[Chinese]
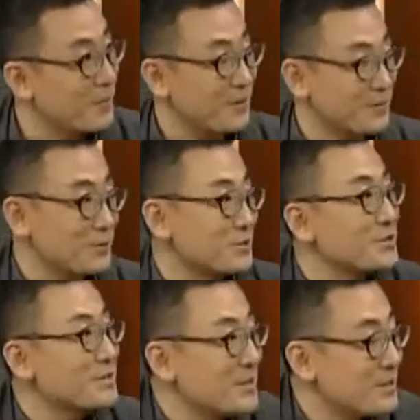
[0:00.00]
奥巴马就
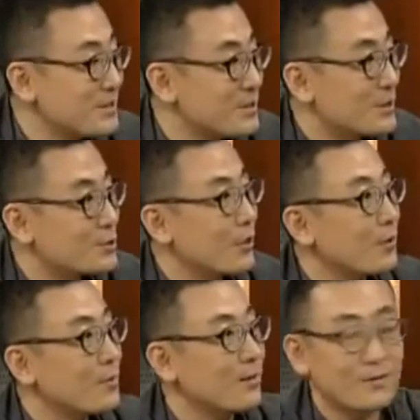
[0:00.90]
记记者说，
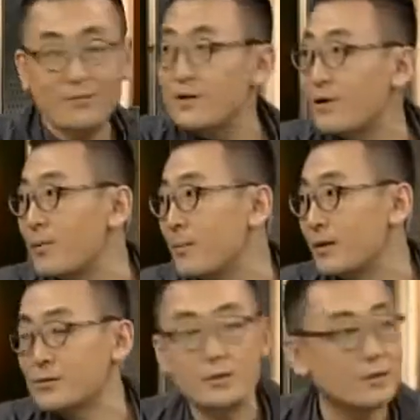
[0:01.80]
奥巴马问奥巴
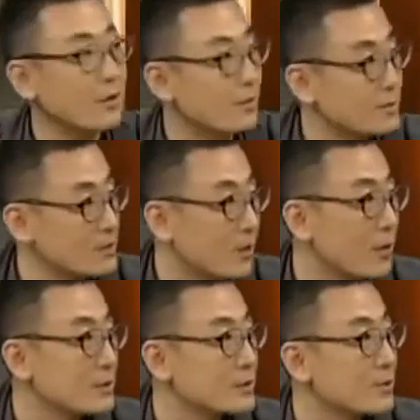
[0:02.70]
马说：“你老婆
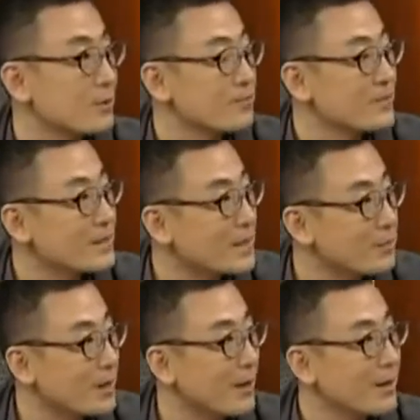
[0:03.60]
讲话的时候，你
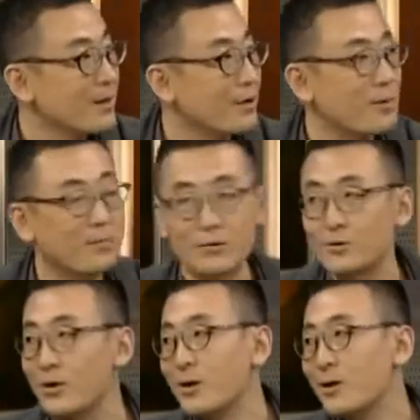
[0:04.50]
看不看？”奥巴马
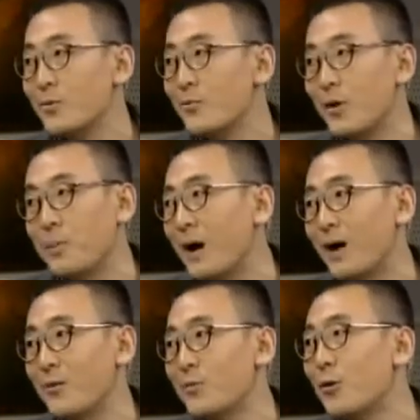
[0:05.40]
说：“我
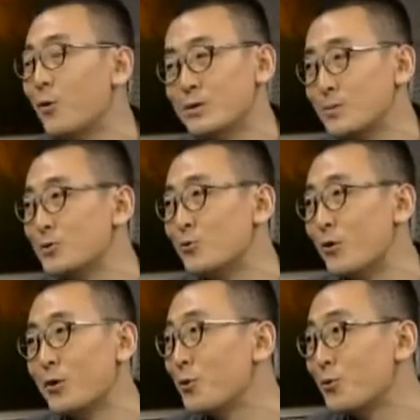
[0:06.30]
怕我控制不
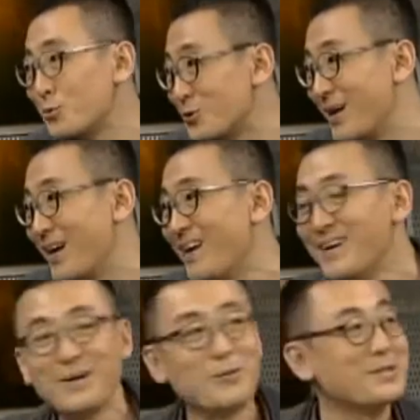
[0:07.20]
住，我会哭出来。
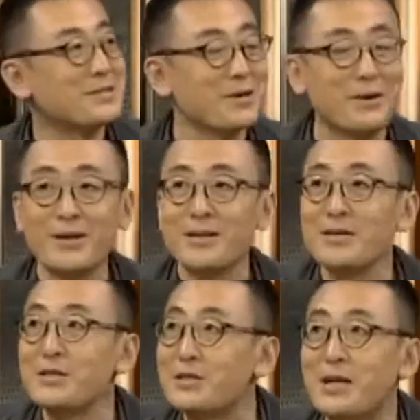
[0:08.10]
我只要
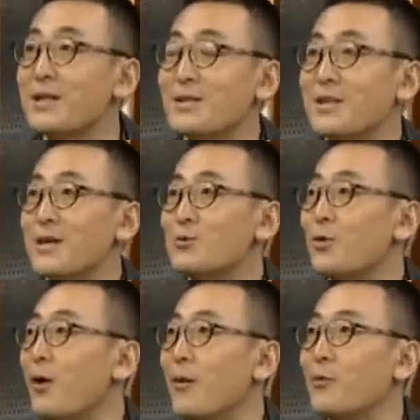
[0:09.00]
一看到她
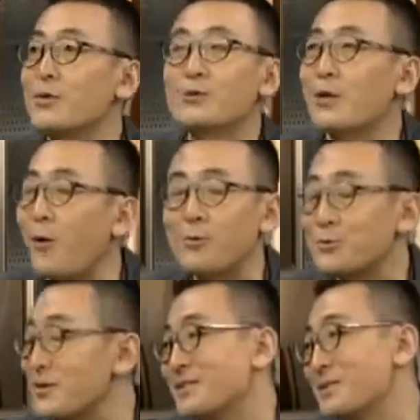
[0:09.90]
说话，我就陶
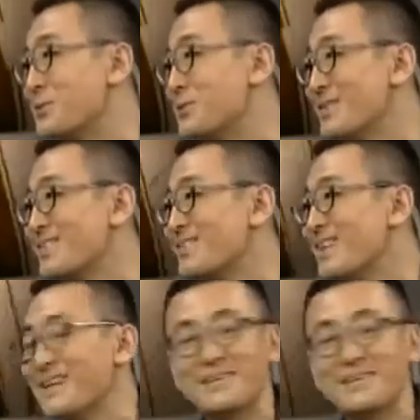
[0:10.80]
醉其中。”